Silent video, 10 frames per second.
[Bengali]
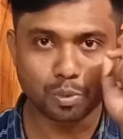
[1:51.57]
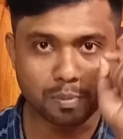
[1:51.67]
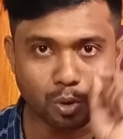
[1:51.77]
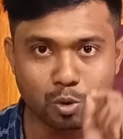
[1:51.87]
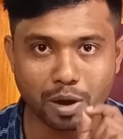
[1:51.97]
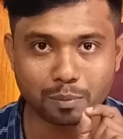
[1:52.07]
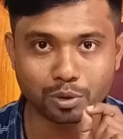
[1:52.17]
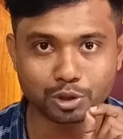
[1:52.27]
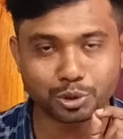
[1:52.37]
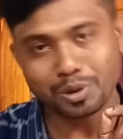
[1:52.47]
তুমি বহুবার
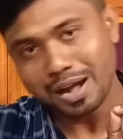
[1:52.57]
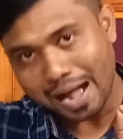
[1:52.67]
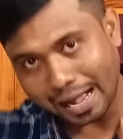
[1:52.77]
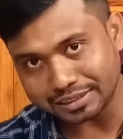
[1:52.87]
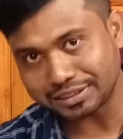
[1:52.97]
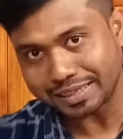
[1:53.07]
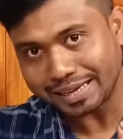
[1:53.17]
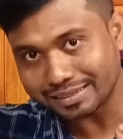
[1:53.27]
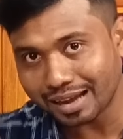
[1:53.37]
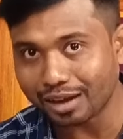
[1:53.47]
বলেছো
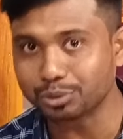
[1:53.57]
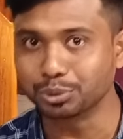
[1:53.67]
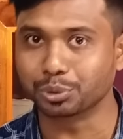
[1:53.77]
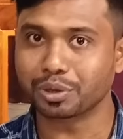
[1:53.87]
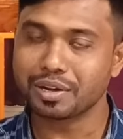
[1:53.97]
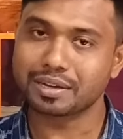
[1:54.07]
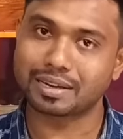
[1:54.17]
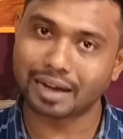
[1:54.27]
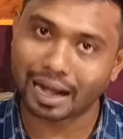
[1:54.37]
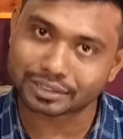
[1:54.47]
আজকে থাকুক
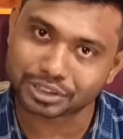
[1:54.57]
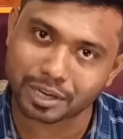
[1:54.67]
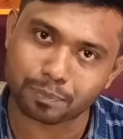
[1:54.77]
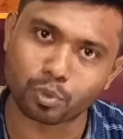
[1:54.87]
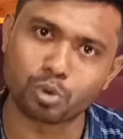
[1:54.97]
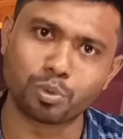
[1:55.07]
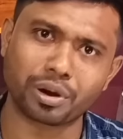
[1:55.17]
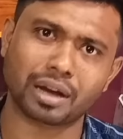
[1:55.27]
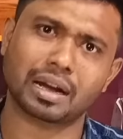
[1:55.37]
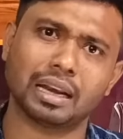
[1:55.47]
আজকে পড়বো
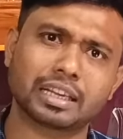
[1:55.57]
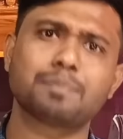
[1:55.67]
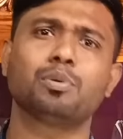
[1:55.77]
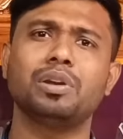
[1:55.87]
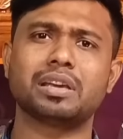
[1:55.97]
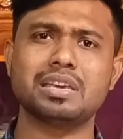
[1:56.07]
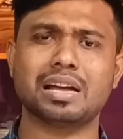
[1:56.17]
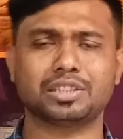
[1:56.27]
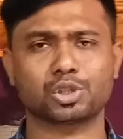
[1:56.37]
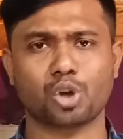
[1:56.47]
না কালকে পড়লে কি
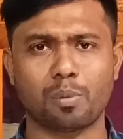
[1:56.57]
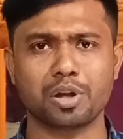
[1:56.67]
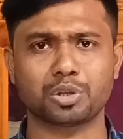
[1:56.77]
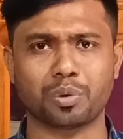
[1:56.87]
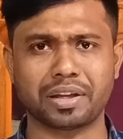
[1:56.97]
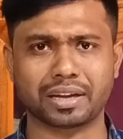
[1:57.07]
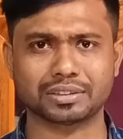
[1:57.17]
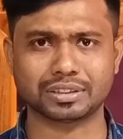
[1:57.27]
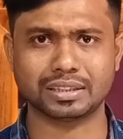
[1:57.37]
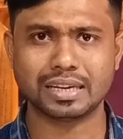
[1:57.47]
আছে সময় তো অনেক
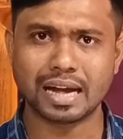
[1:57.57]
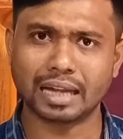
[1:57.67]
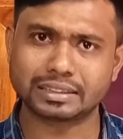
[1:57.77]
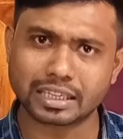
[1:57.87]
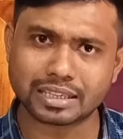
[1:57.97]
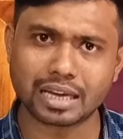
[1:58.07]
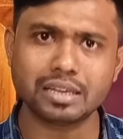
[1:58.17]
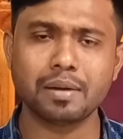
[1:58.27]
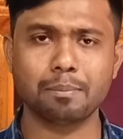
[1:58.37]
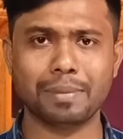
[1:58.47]
আছে আজকে যাই
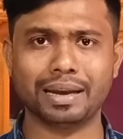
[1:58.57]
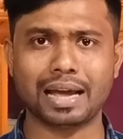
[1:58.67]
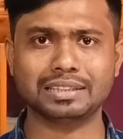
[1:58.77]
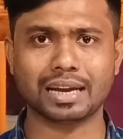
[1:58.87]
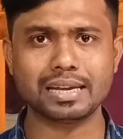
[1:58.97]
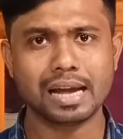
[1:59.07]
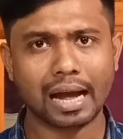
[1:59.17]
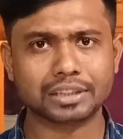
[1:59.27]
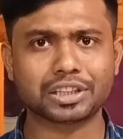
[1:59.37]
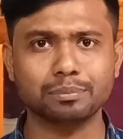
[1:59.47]
মেলায় যাই
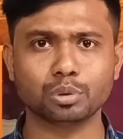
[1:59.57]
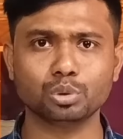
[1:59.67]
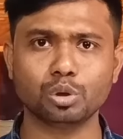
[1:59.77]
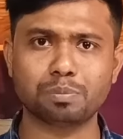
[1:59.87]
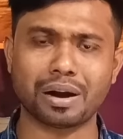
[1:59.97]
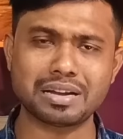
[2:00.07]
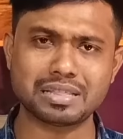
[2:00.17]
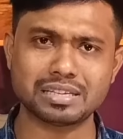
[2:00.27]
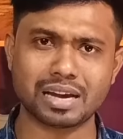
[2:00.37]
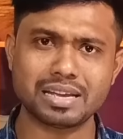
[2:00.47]
আজকে বন্ধুর পার্টিতে